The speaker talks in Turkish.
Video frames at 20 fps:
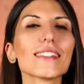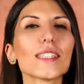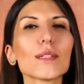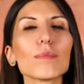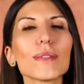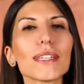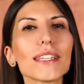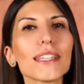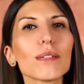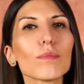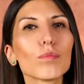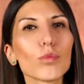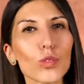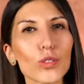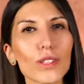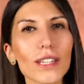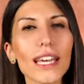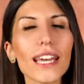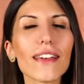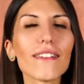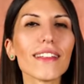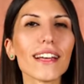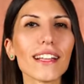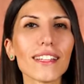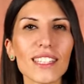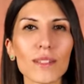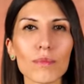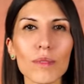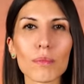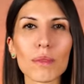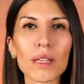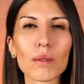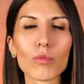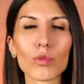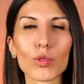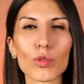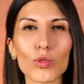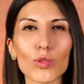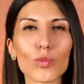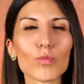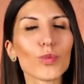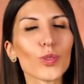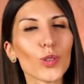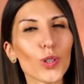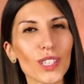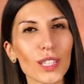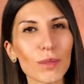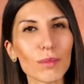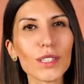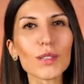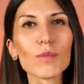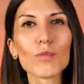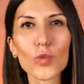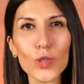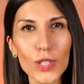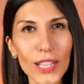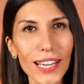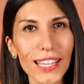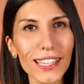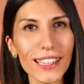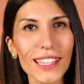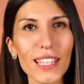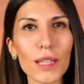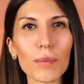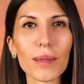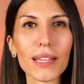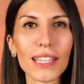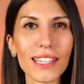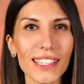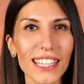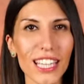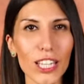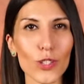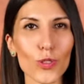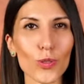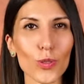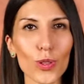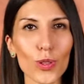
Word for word: Tabii yine burada evlendirme memurluğunun programının müsaitliği belirleyici